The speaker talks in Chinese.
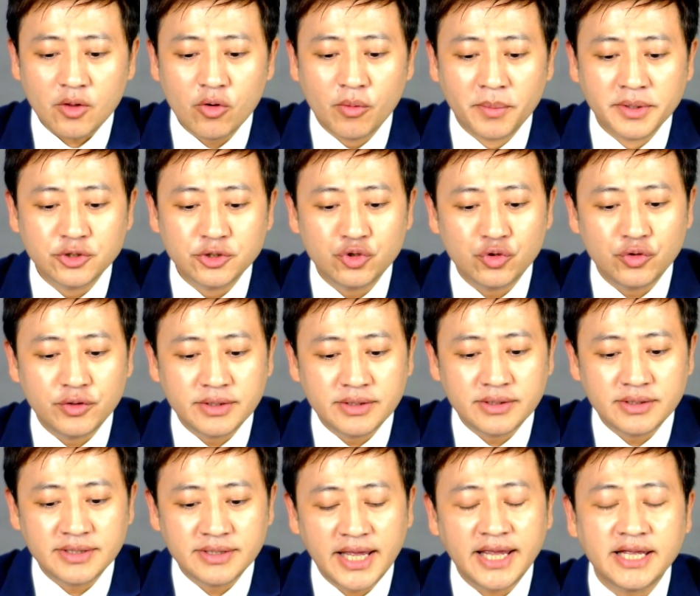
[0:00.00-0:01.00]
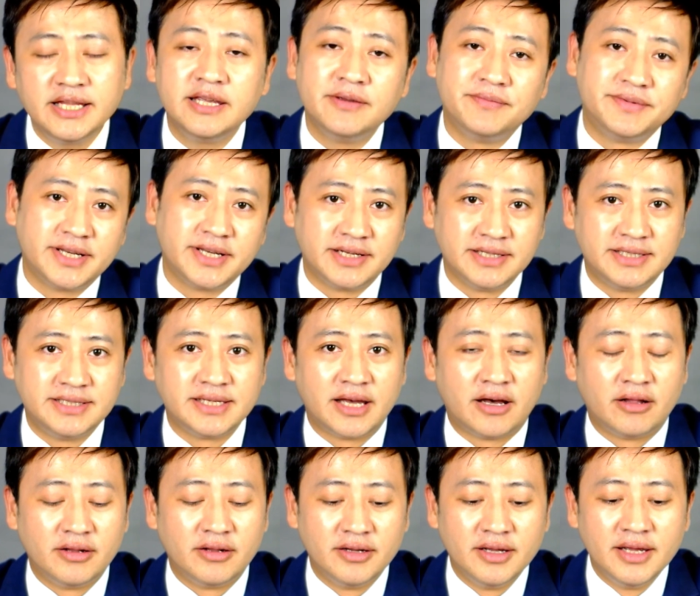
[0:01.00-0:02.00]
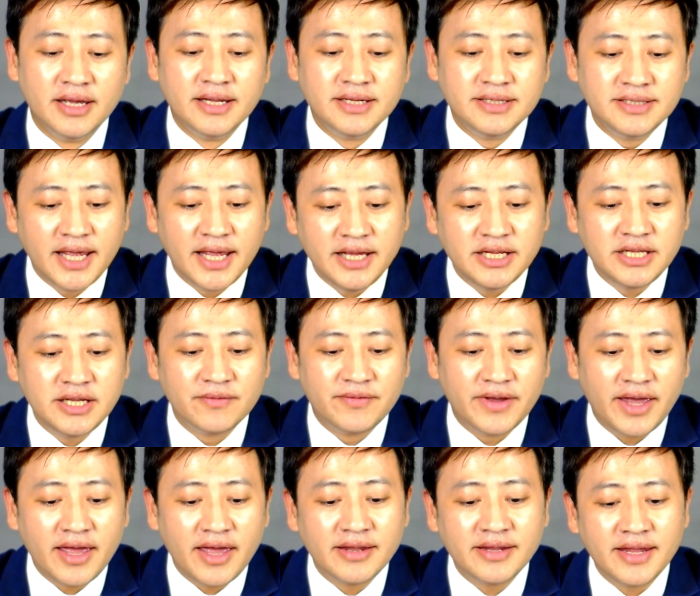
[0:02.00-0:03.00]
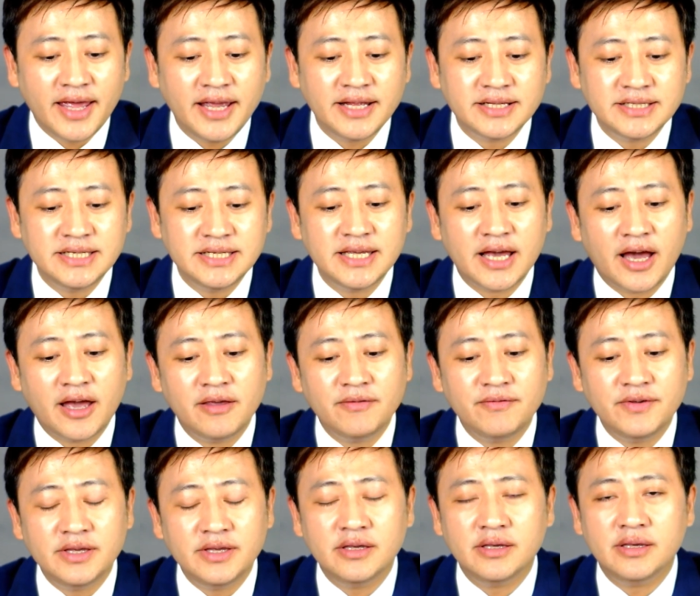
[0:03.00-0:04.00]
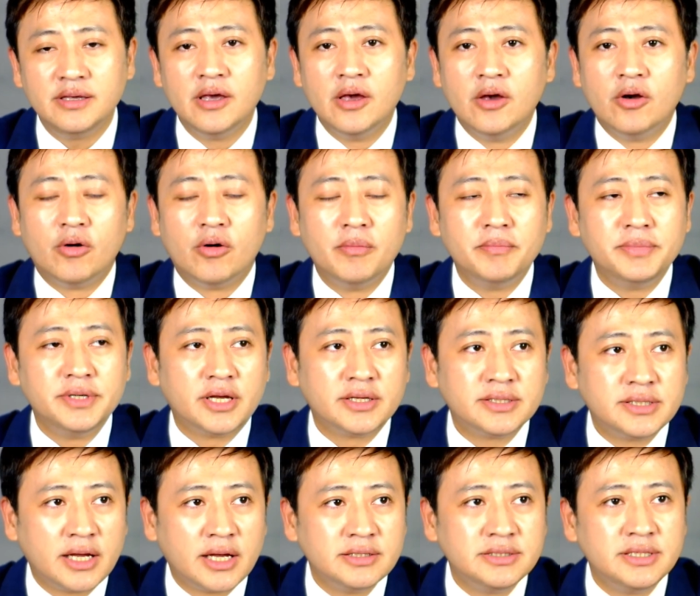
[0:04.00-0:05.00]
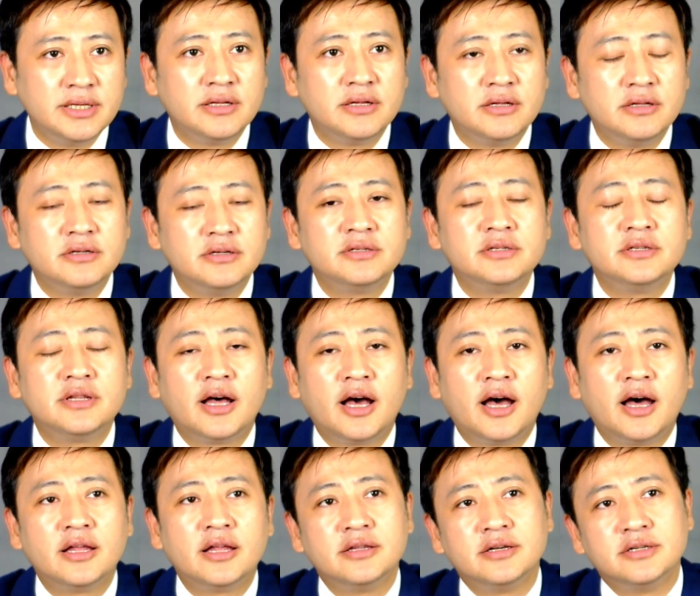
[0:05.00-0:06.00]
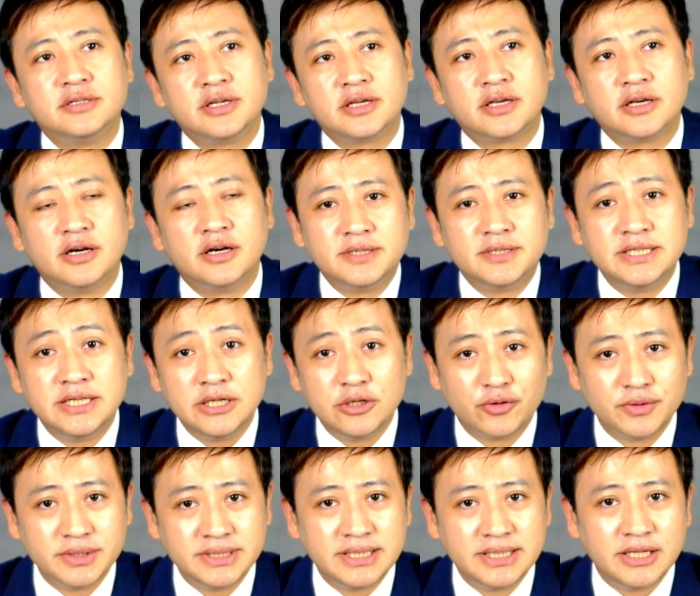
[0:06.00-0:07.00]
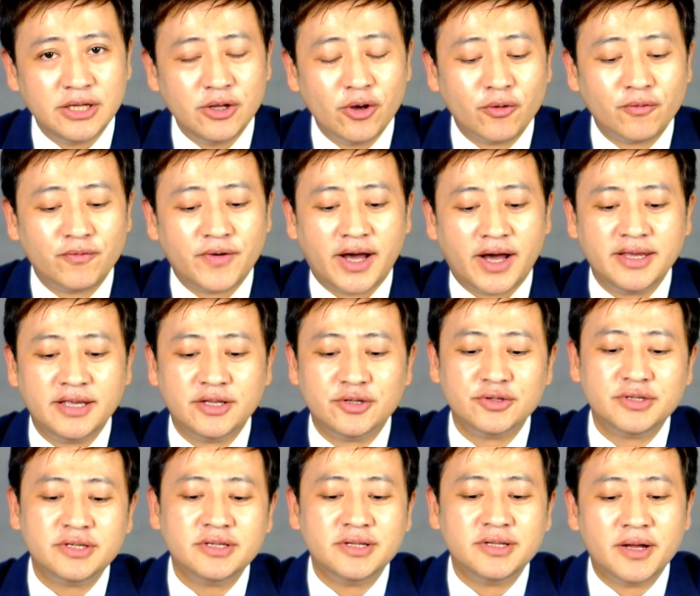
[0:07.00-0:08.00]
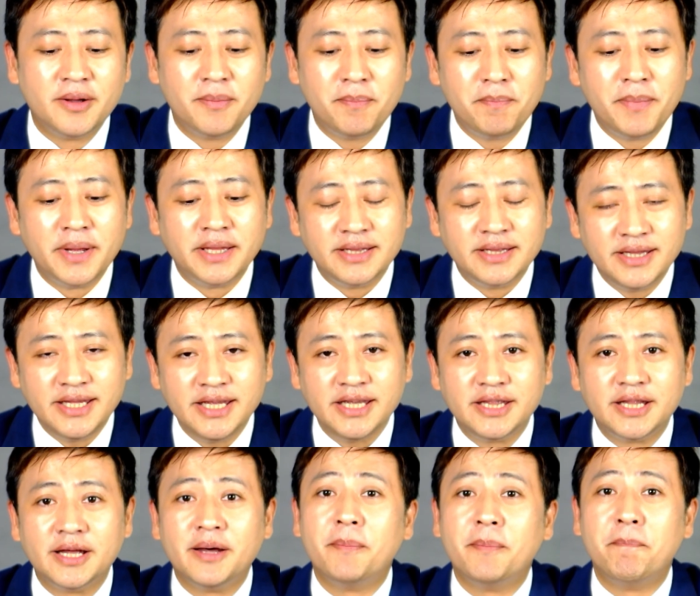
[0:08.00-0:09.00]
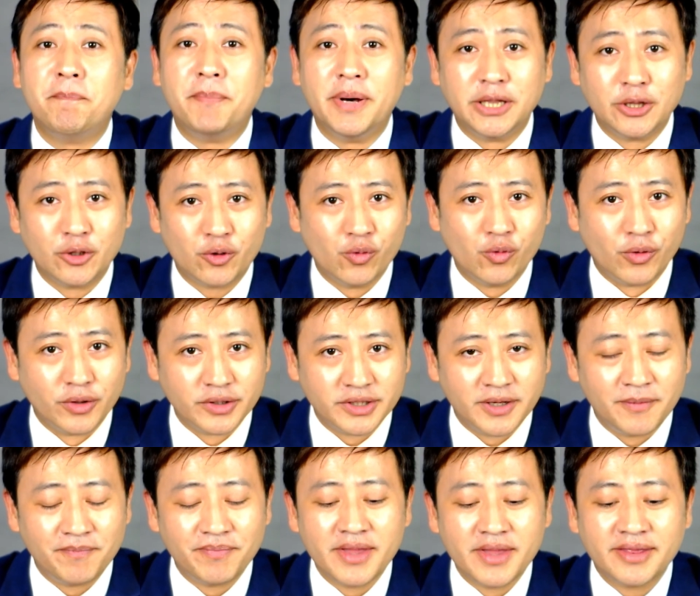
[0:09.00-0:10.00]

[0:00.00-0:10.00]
我们举 native 这个字好了。Native N A T I V E，我们比较常见的呢是它的这个形容词的用法，也就是呢本地的、本国的。